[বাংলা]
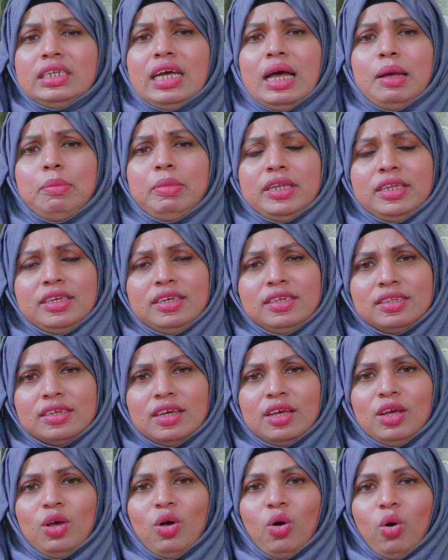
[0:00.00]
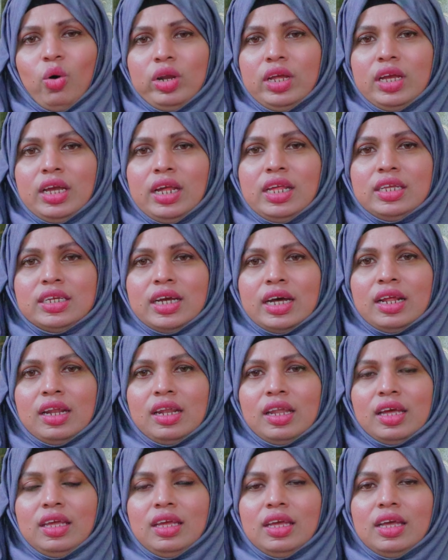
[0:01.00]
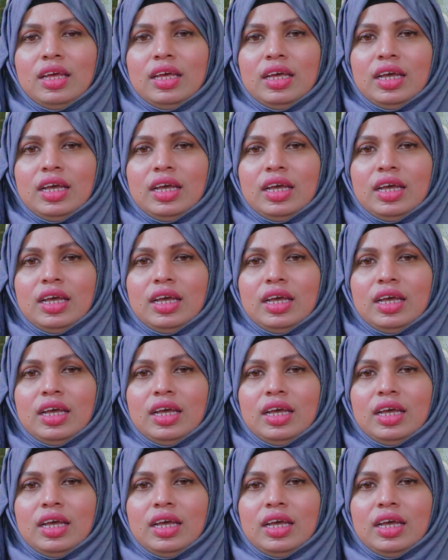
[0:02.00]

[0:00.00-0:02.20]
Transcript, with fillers: ডায়াবেটিস অনেকেরই জানা নাই